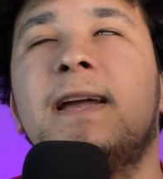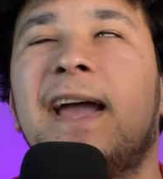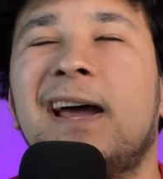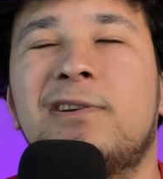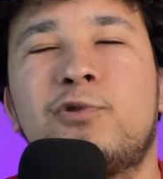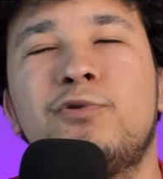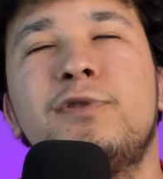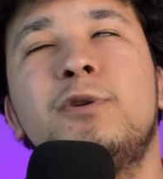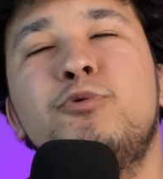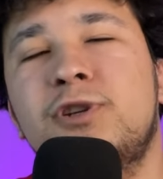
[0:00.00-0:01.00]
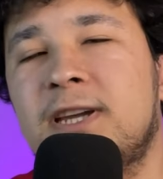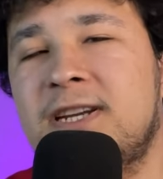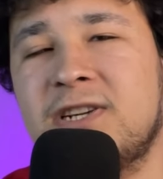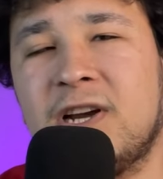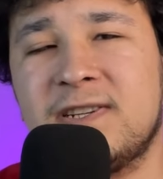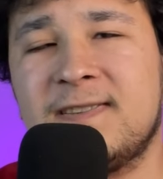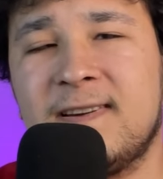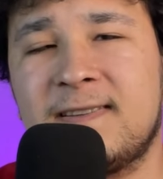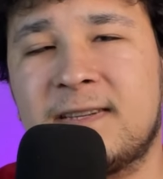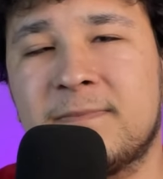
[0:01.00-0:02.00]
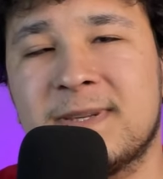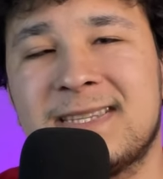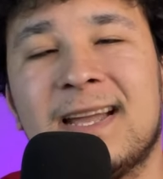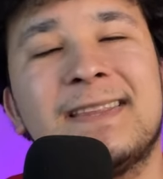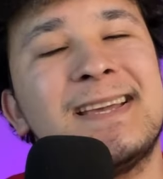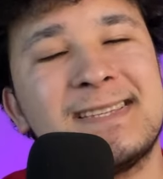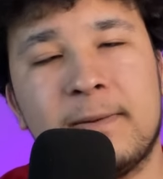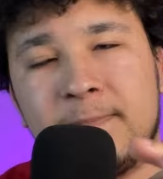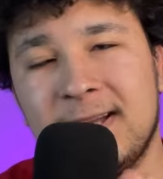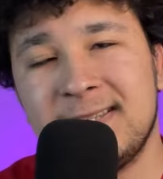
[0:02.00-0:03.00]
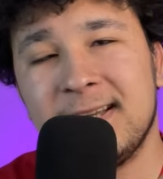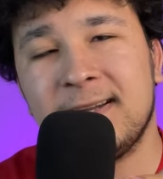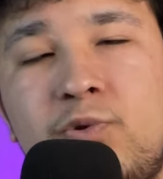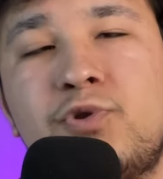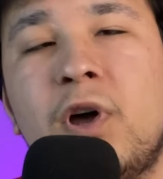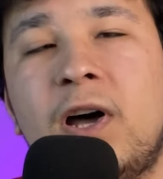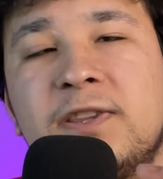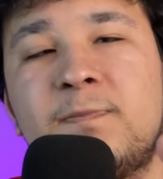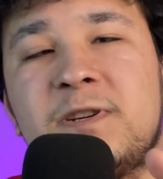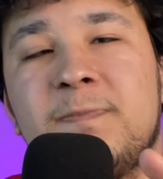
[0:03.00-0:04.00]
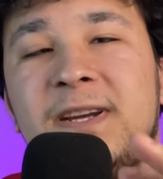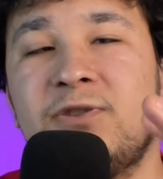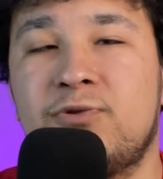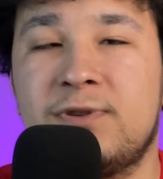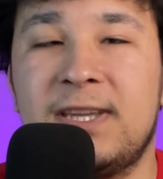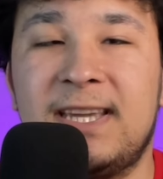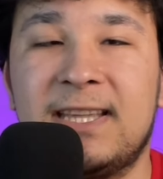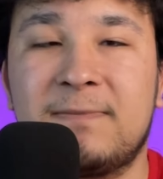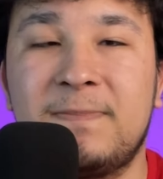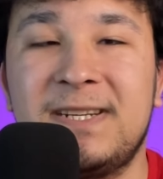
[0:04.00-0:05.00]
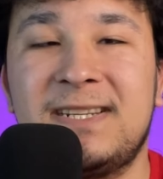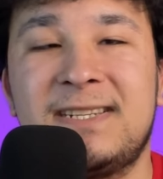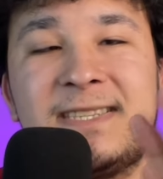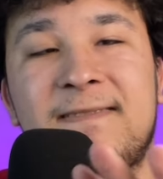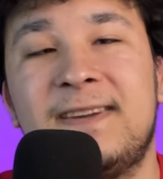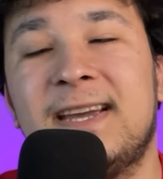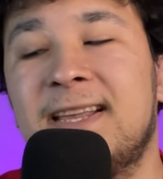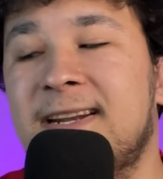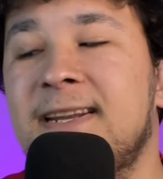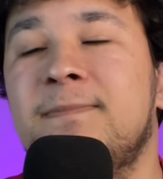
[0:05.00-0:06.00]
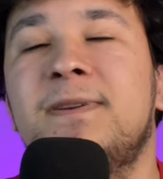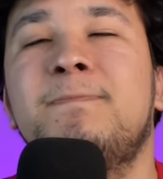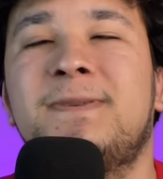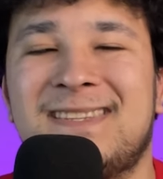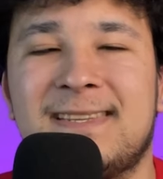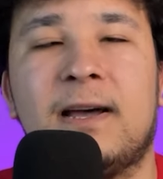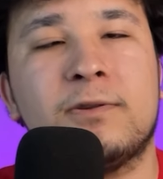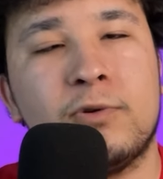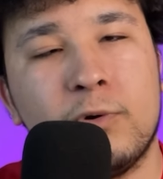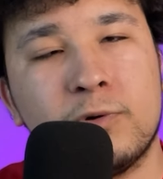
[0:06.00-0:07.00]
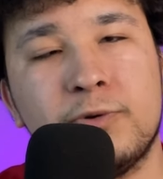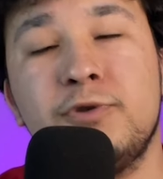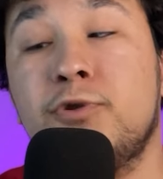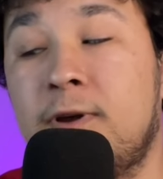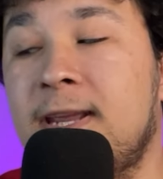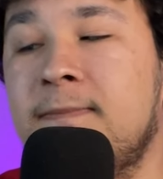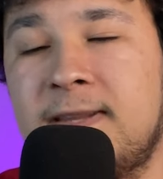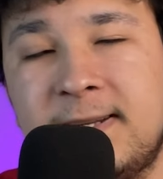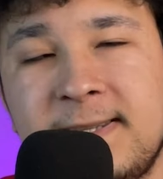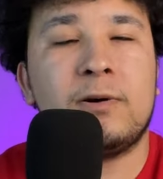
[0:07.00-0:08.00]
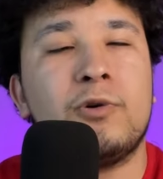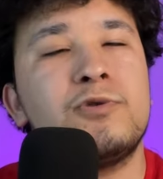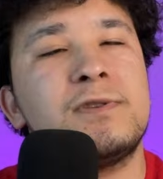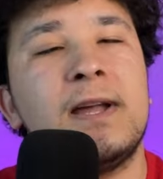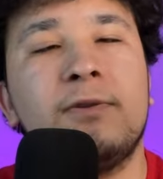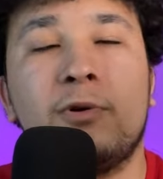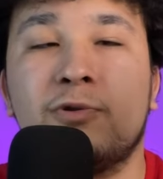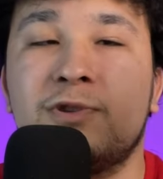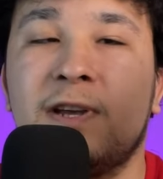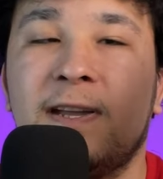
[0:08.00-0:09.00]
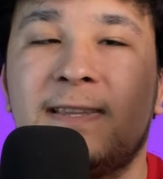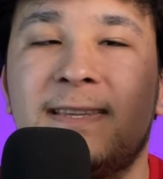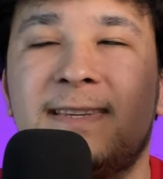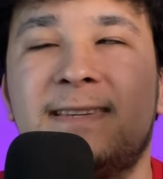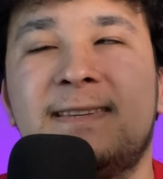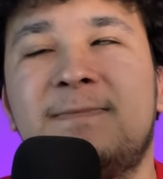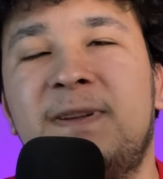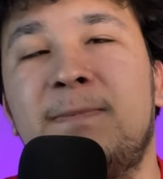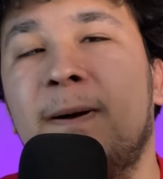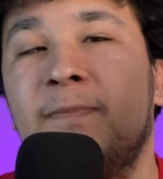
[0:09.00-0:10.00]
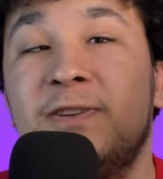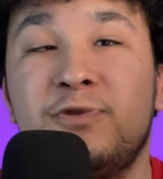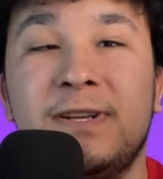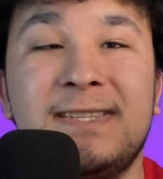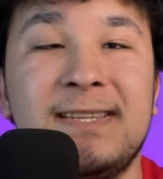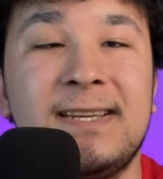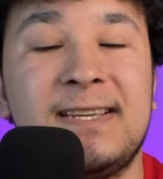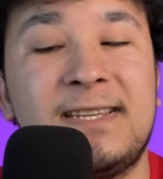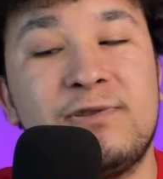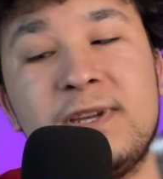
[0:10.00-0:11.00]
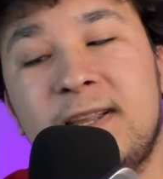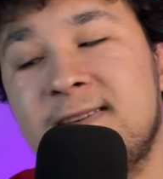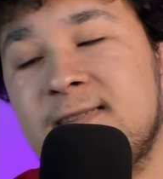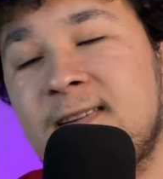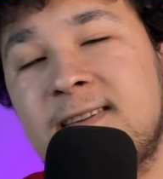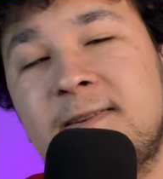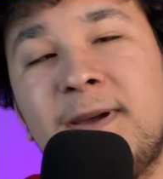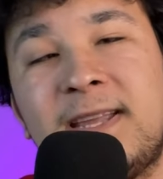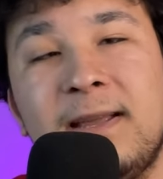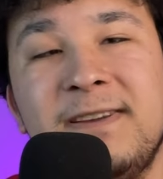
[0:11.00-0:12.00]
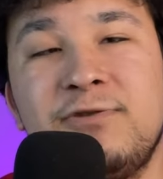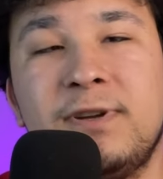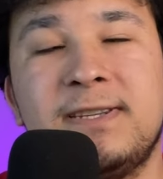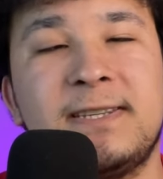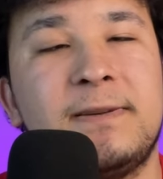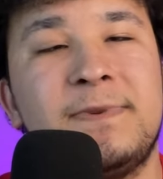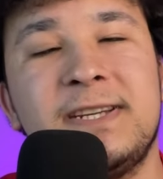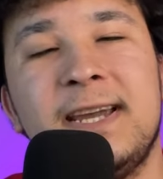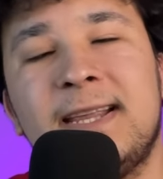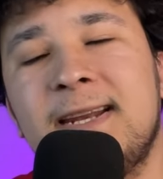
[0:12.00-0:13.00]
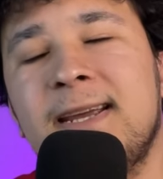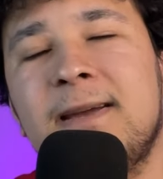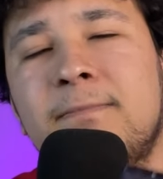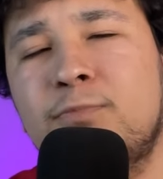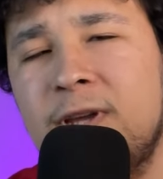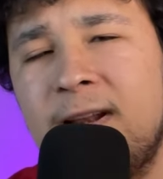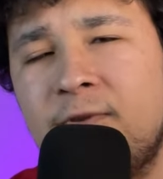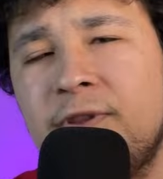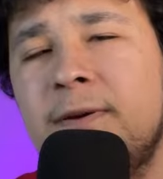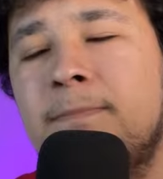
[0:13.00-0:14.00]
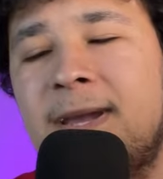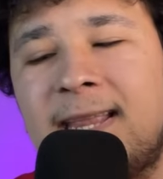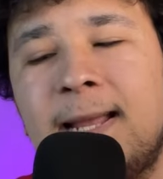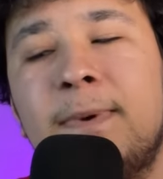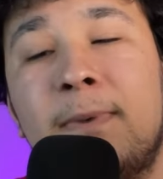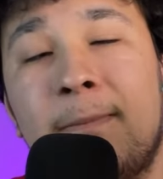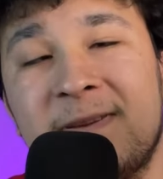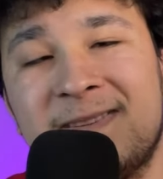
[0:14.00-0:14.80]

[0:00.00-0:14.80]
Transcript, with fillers: eğer günde 3 kere şarja taktığımızdan hesaplarsak %65-%70 seviyelerinde bir pil sağlığı olduğunu söyleyebiliriz. O yüzden 10 saatlik bilmem ne süresi, 250 saatlik bekleme süresi gibi şeyleri bu telefonda beklemememiz